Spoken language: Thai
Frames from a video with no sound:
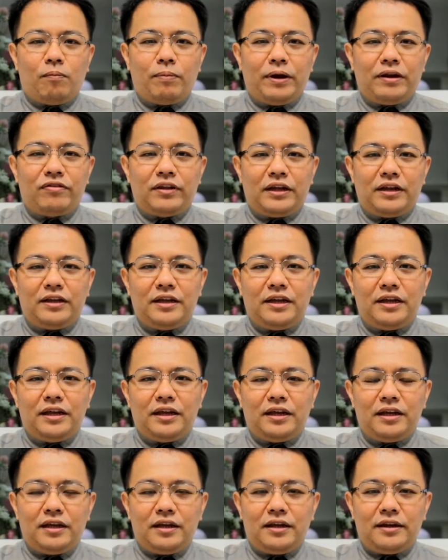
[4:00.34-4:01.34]
คงเป็นสิ่งที่
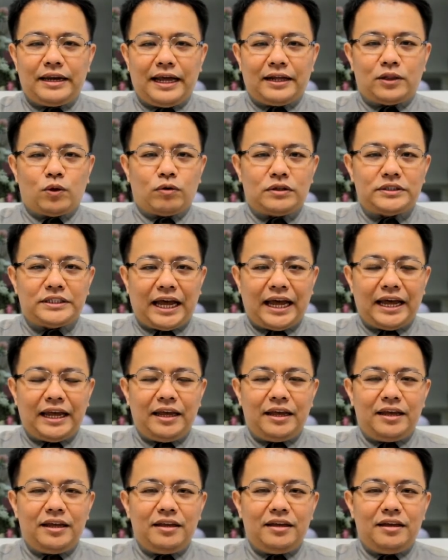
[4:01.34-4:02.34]
น่าตกใจ
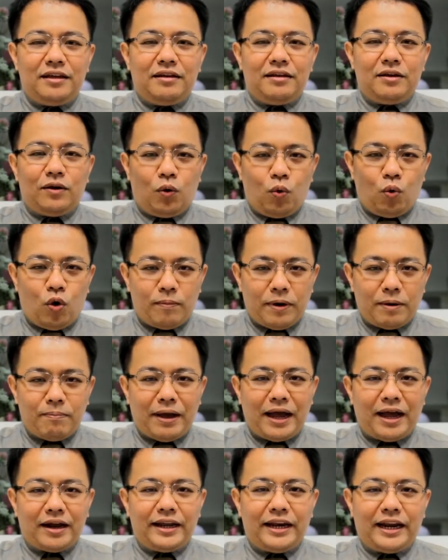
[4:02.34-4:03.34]
กลัว
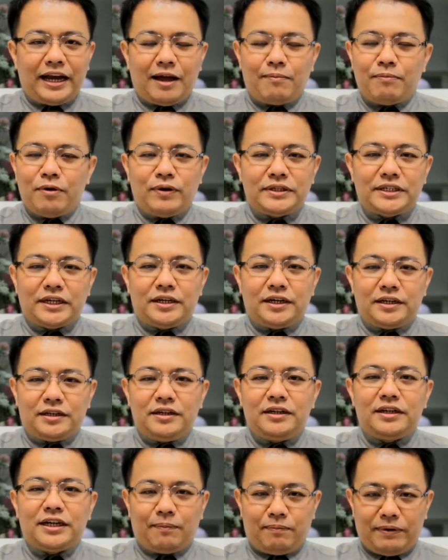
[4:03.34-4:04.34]
มากๆเลยนะครับไม่ว่าจะเกิด
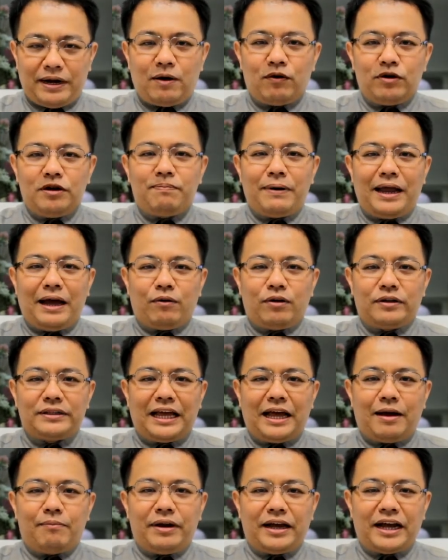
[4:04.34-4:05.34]
ขึ้นกับเราหรือเปล่าก็
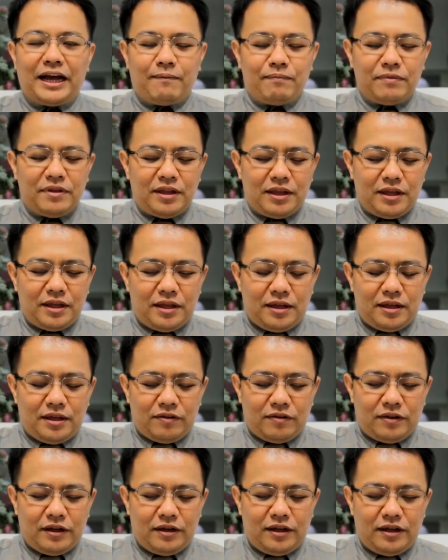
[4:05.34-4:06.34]
ตามนะครับ
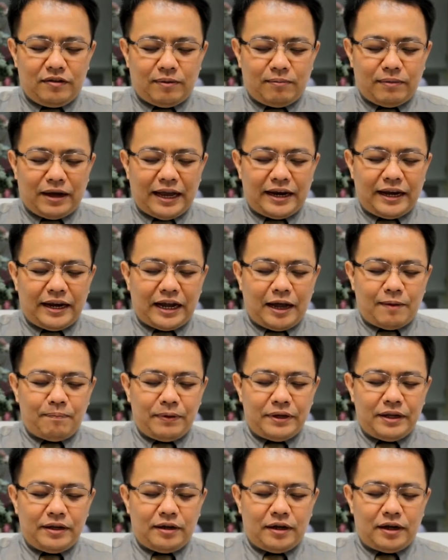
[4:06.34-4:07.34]
สิ่งที่สำคัญนะครับ
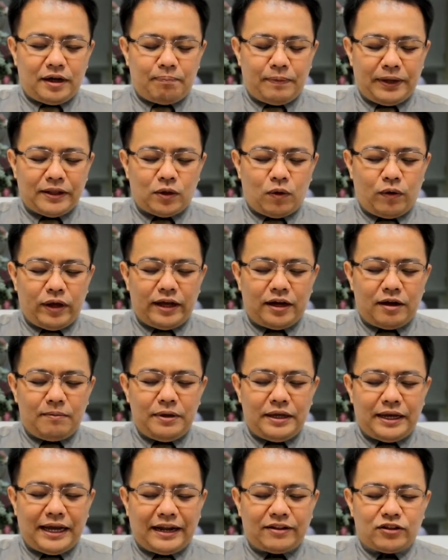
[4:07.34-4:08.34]
เปโตเองก็
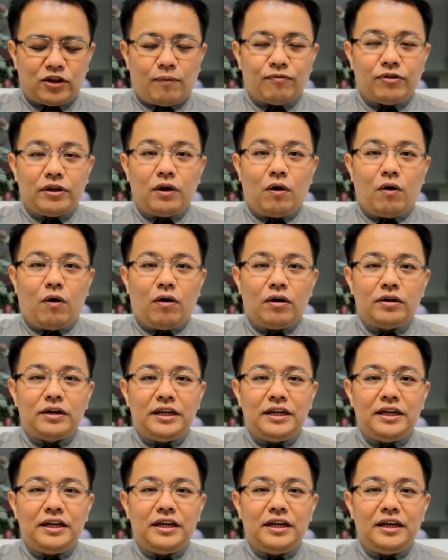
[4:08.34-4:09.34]
มีการตอบสนอง
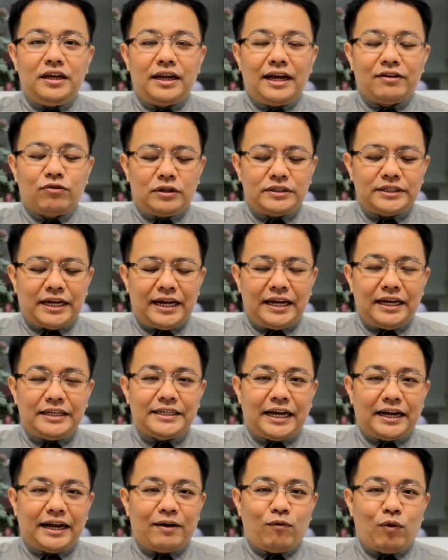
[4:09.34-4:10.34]
ที่น่าสนใจ
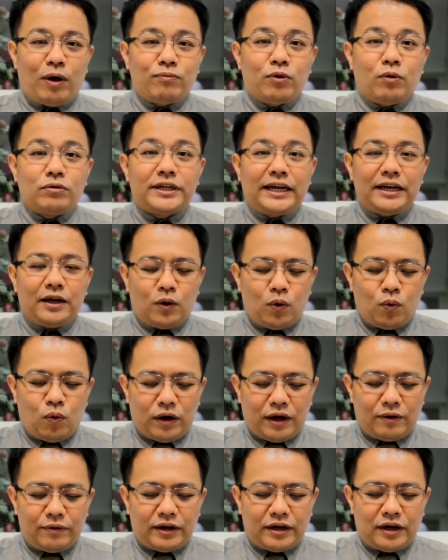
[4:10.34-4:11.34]
จากความตกใจกลัว
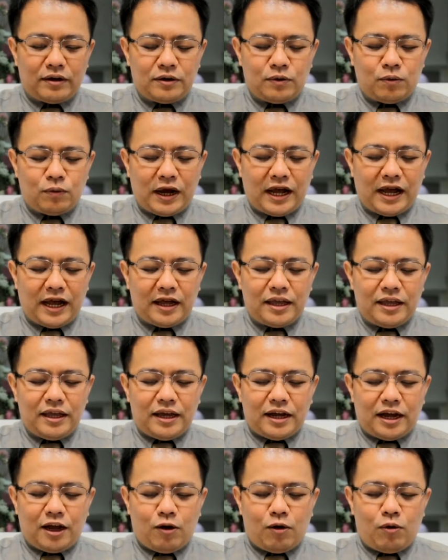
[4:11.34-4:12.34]
ของเขานะครับคือว่า
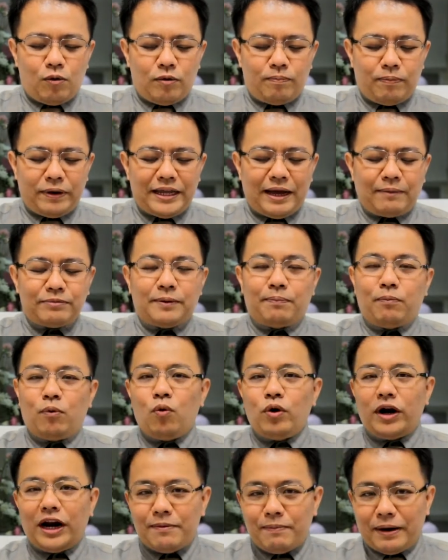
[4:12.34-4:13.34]
เขาพยายามจะ
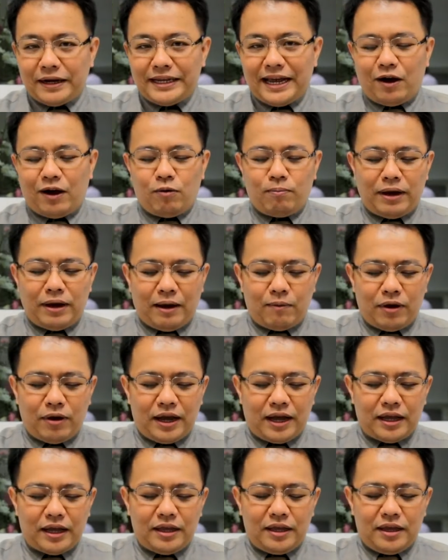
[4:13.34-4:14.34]
พูดอะไรบางอย่างออกมา
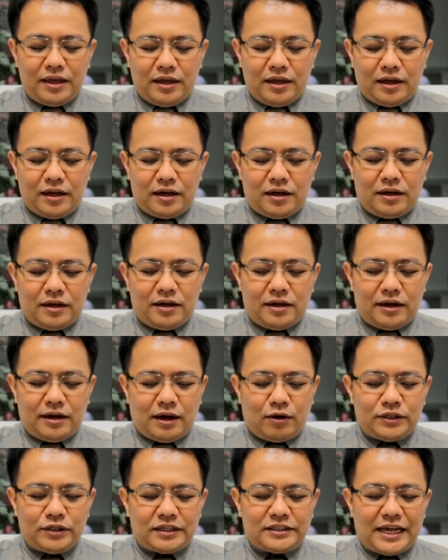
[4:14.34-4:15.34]
ว่า
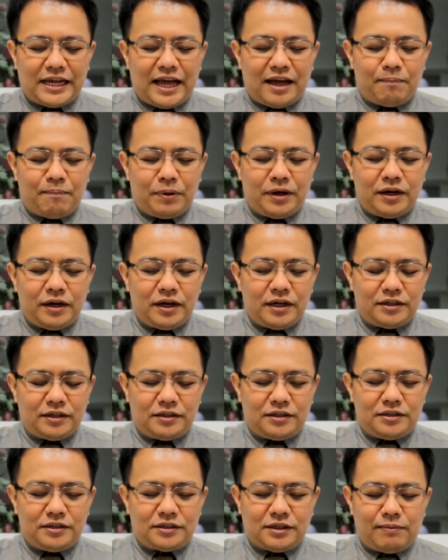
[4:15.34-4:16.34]
เเขาจะสร้างเพิง
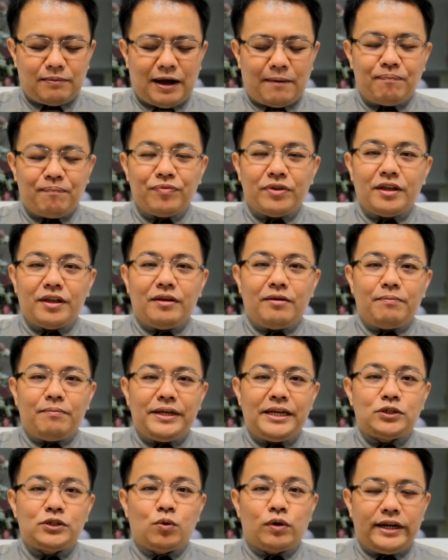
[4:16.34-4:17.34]
สำหรับพ
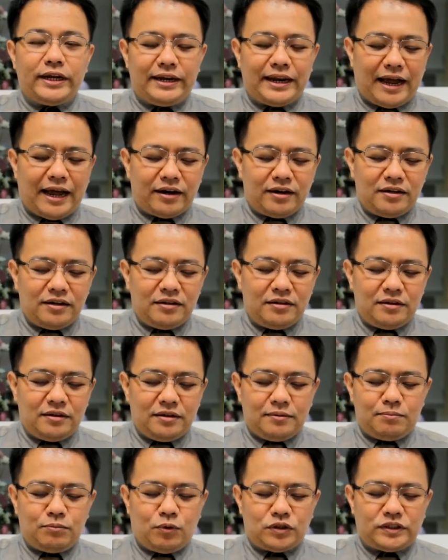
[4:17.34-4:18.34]
ระเยซูคริสต์หลังหนึ่ง
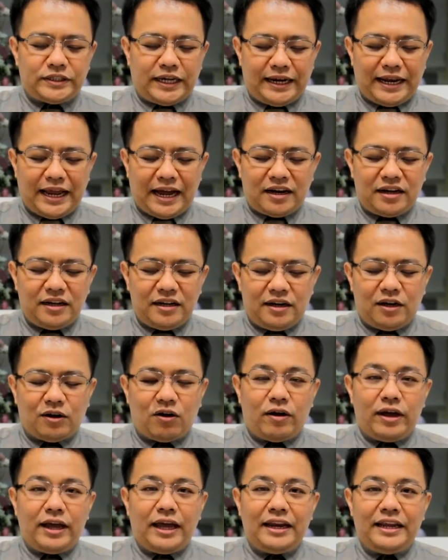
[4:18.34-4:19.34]
โมเสสหลังหนึ่งแล้ว
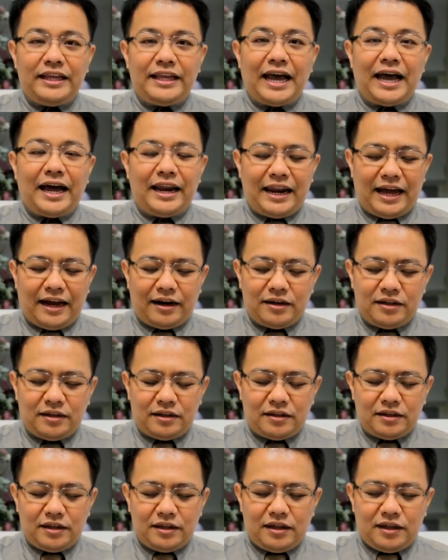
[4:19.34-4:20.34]
ก็เอลียาหลังหนึ่
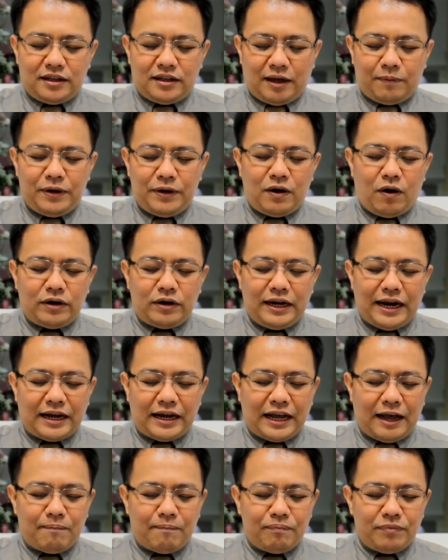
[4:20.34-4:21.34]
งแต่พี่น้องที่รั
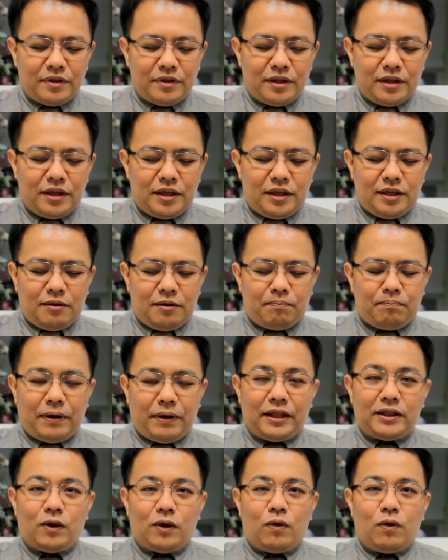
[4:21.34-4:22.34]
กครับเป
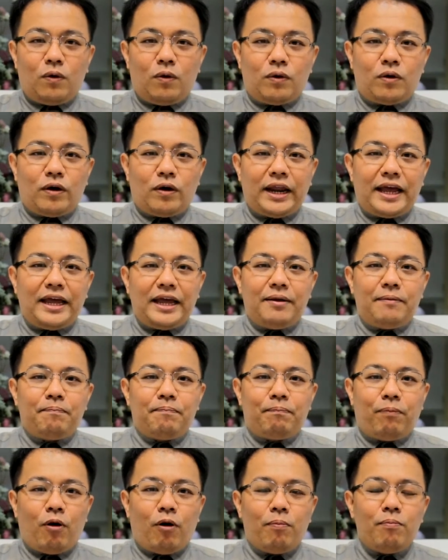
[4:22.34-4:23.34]
โตก็ได้
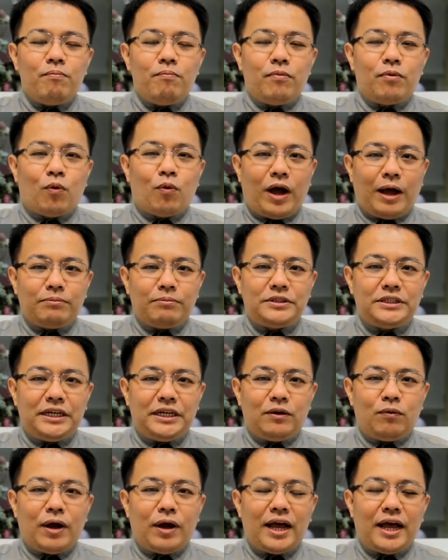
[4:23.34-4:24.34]
พบความจ
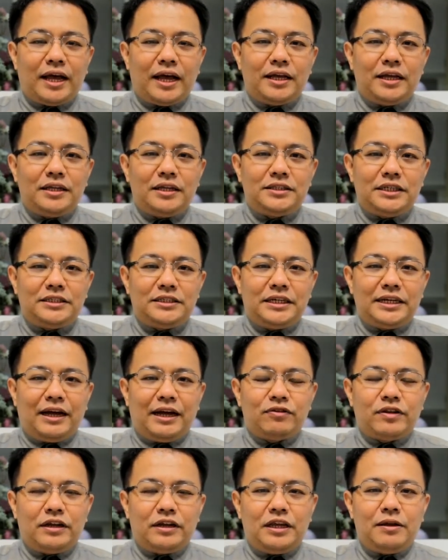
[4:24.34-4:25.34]
ริงว่าจริง ๆ
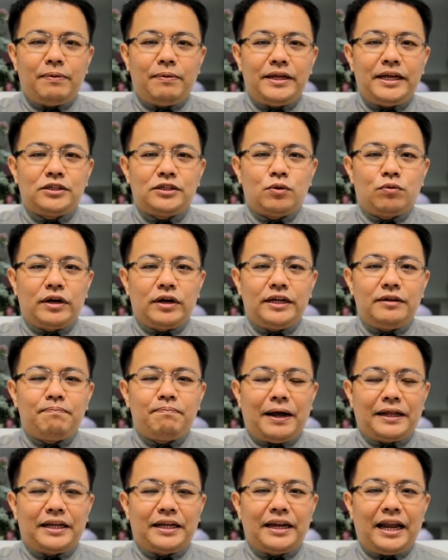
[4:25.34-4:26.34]
แล้วสิ่งที่พระเยซูคริสต์
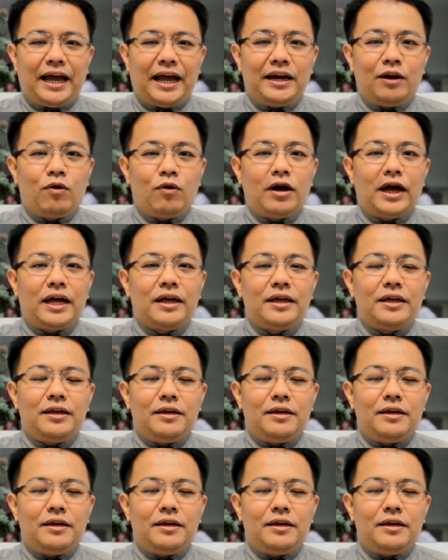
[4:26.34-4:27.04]
ปรารถนาหรือว่า